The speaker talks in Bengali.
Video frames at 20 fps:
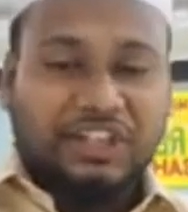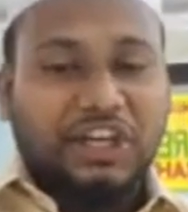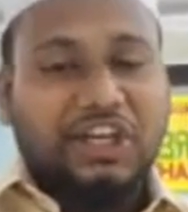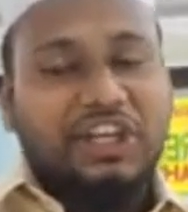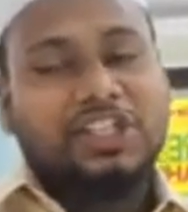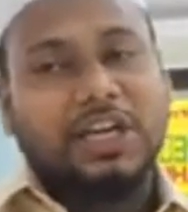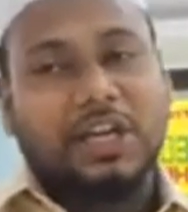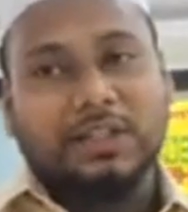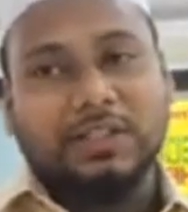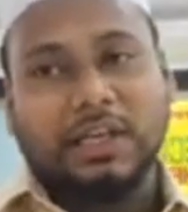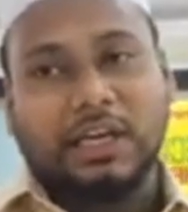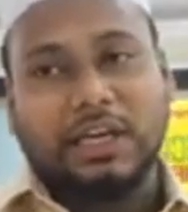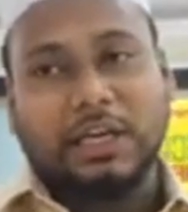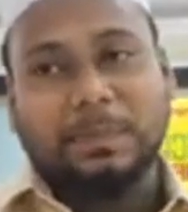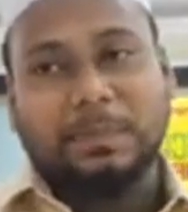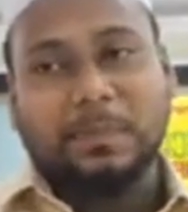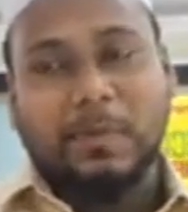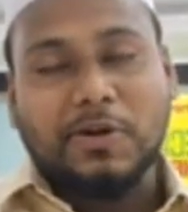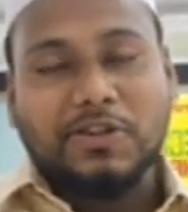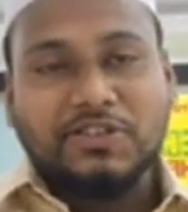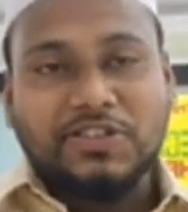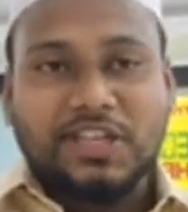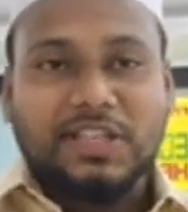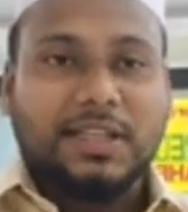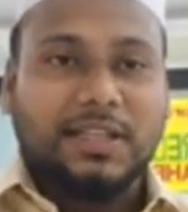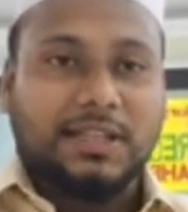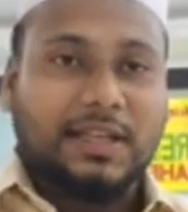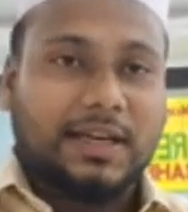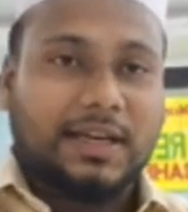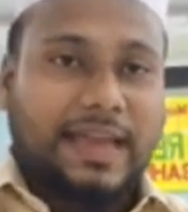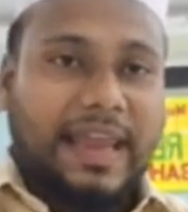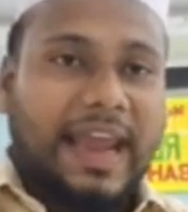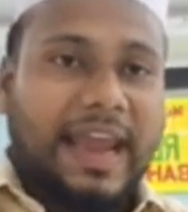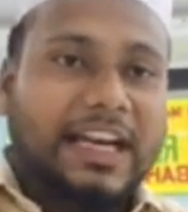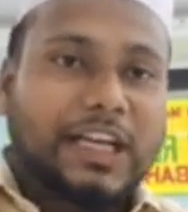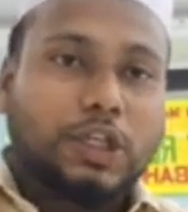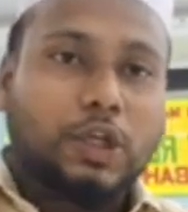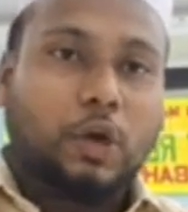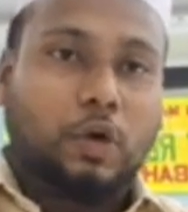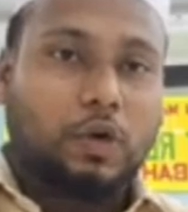তিরিশ হাজার পঞ্চাশ হাজার
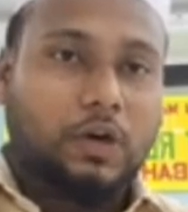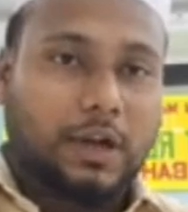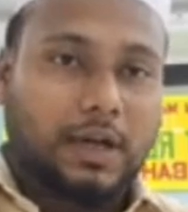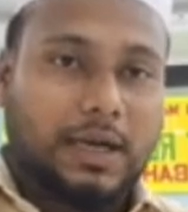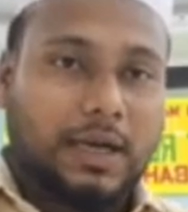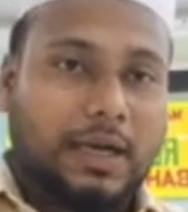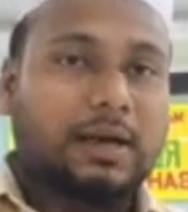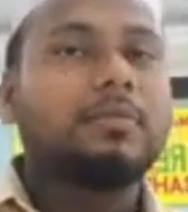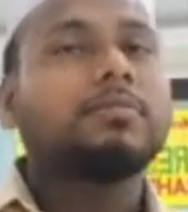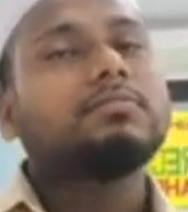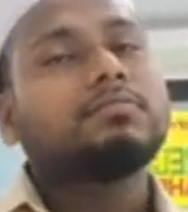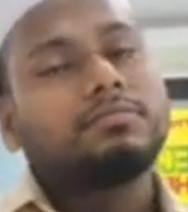এক লক্ষ টাকা